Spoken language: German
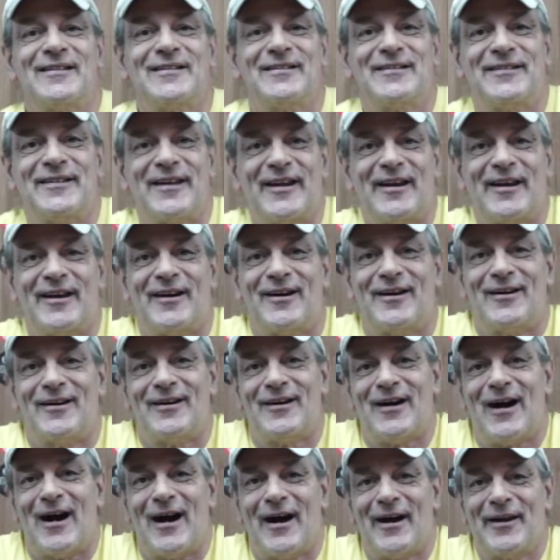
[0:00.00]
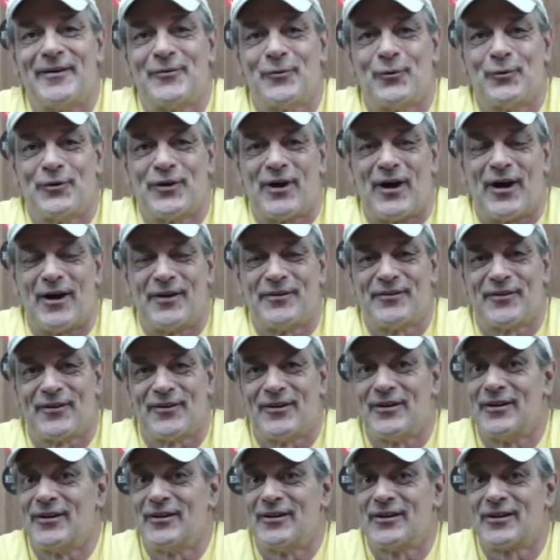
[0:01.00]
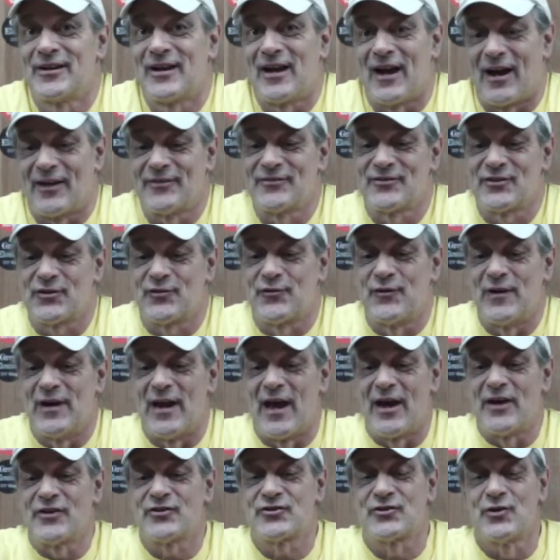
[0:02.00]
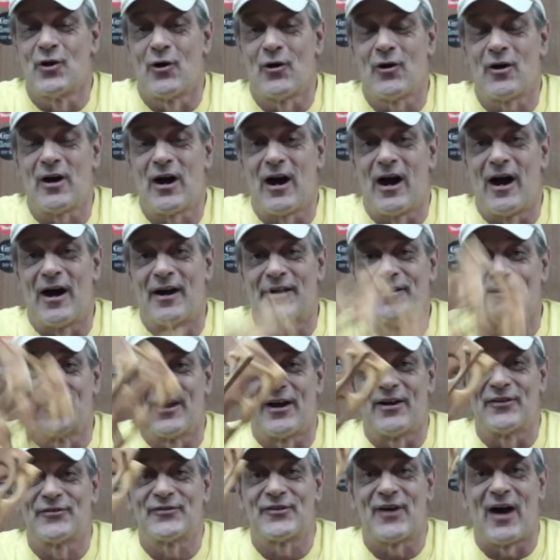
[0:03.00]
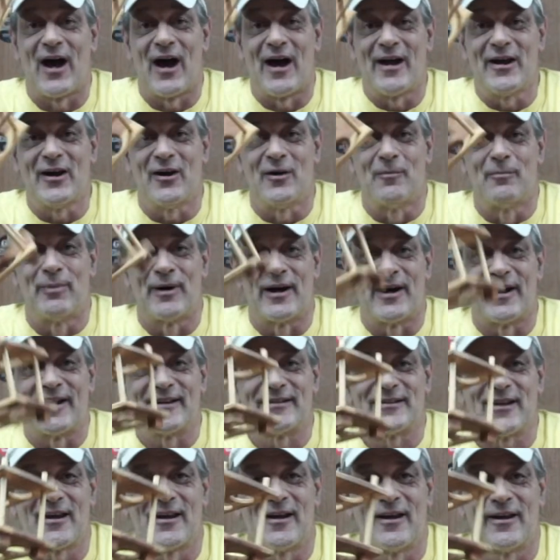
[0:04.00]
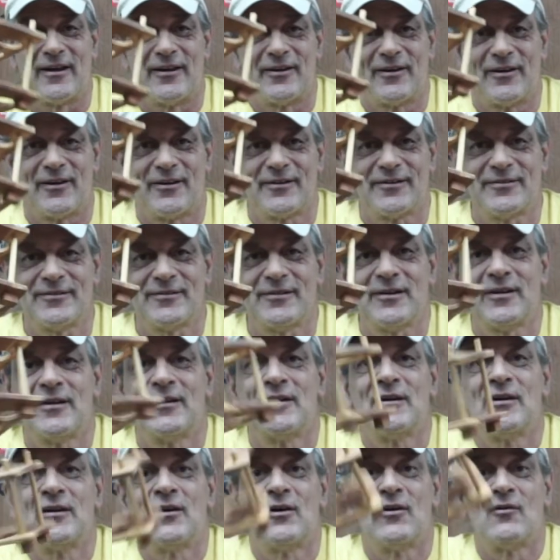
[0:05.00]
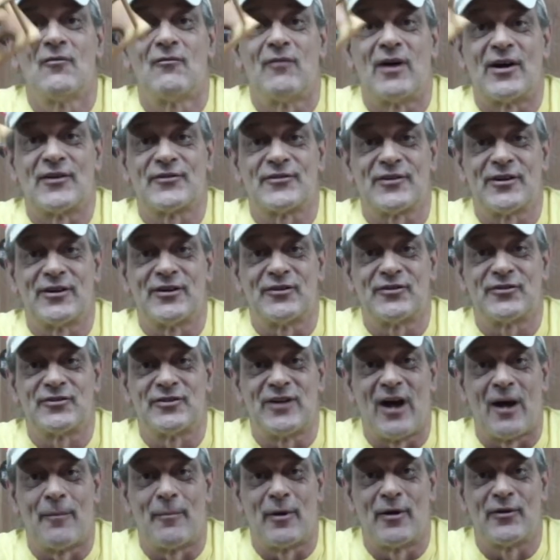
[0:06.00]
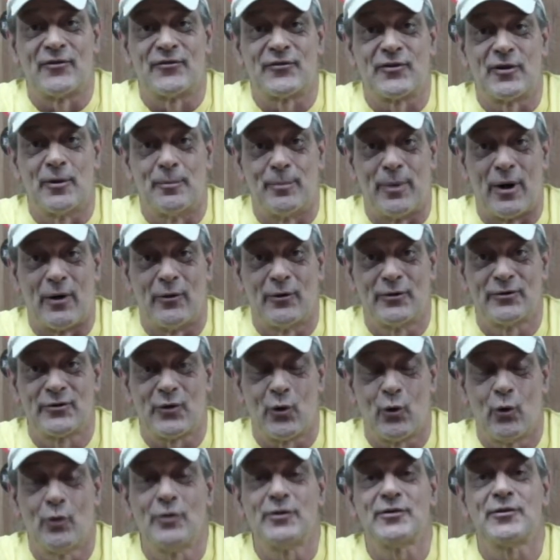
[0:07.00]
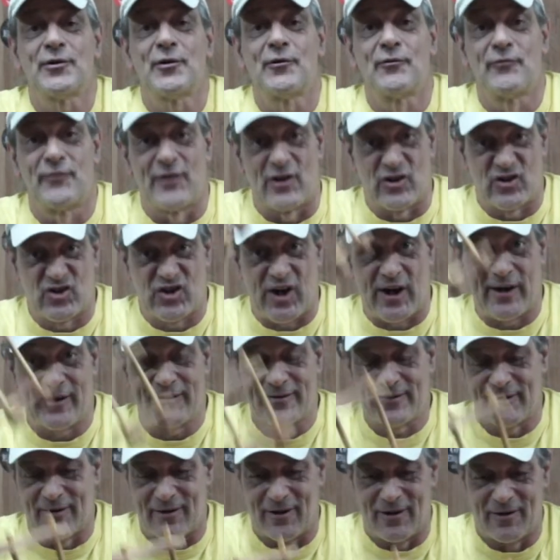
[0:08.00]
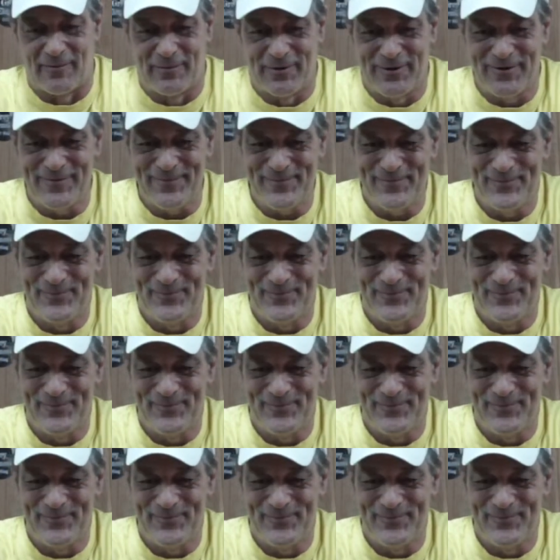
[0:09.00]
Der ein oder andere kann sich vielleicht noch an das Eierbrett erinnern, was ich damals gebaut und verschenkt habe.